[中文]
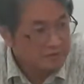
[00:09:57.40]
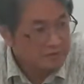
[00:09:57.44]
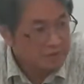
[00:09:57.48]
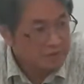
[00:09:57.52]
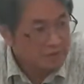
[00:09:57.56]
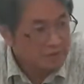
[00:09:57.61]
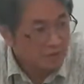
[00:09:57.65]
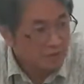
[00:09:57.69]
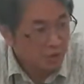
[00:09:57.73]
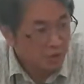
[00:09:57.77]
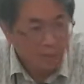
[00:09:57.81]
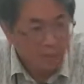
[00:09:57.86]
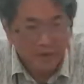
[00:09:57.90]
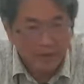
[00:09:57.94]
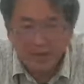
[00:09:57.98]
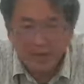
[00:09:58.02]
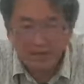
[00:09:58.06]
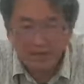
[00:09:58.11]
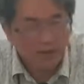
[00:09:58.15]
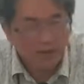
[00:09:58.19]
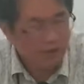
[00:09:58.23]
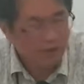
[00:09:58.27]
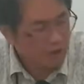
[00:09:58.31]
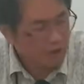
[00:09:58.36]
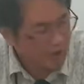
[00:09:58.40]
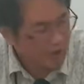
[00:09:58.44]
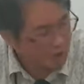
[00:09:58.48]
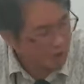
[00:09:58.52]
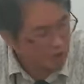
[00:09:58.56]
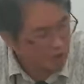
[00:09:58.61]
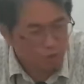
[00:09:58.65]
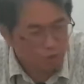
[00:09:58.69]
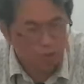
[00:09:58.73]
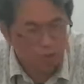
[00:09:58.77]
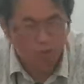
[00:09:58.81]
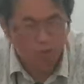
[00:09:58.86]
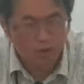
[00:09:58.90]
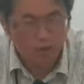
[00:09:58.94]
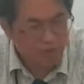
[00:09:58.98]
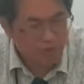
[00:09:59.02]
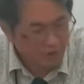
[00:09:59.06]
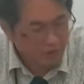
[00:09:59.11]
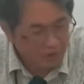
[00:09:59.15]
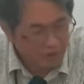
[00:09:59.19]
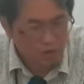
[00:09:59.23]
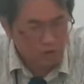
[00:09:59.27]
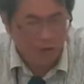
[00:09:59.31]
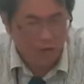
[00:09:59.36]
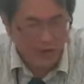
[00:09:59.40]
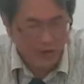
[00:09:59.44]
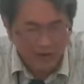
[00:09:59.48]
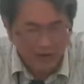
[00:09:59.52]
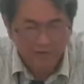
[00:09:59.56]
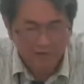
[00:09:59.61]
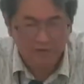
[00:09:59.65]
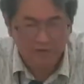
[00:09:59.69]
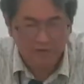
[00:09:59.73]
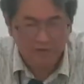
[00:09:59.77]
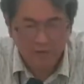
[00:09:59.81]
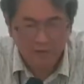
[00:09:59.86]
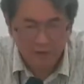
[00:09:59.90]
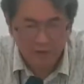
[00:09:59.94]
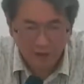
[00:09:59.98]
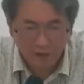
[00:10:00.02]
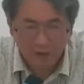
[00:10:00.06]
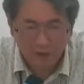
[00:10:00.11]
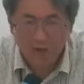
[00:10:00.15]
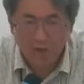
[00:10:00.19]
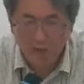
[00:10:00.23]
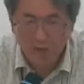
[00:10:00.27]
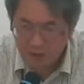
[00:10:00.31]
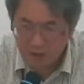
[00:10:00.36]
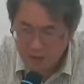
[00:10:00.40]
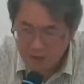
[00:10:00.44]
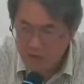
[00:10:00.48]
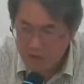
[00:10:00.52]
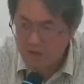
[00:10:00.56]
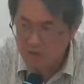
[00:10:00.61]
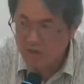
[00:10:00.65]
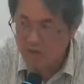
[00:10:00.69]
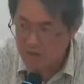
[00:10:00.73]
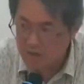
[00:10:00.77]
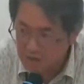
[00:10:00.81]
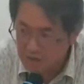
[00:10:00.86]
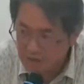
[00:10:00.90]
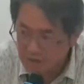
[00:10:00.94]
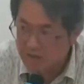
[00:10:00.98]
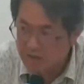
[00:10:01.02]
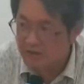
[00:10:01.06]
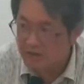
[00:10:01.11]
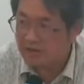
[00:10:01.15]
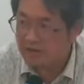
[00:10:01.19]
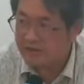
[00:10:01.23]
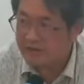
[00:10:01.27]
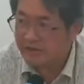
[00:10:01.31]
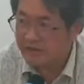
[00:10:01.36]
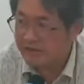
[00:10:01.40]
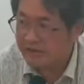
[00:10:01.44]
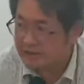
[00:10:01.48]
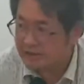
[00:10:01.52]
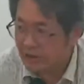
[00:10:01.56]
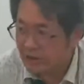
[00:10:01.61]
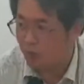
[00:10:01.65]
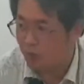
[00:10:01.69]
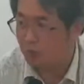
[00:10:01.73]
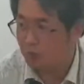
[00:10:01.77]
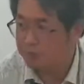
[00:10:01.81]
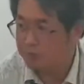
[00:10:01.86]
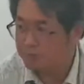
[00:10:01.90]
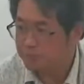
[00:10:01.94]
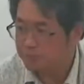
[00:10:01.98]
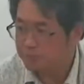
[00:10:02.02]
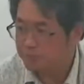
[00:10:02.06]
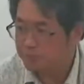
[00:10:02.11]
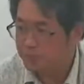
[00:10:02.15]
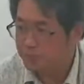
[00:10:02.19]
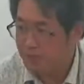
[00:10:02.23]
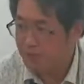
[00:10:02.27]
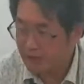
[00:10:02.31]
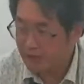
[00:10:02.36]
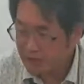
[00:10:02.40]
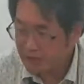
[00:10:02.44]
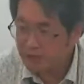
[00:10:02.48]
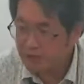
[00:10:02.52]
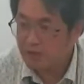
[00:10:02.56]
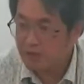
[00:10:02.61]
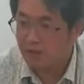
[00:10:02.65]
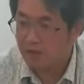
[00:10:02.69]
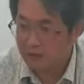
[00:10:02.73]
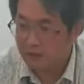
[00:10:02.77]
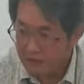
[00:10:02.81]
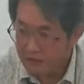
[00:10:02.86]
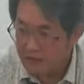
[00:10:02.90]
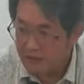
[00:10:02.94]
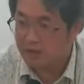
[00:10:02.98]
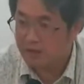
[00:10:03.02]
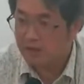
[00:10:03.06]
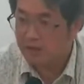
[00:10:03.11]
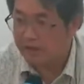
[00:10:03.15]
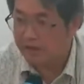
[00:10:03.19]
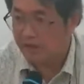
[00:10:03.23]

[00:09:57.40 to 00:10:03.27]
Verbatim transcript: 我们看到很多很有爱心的人，一个一个跌倒，一个一个跌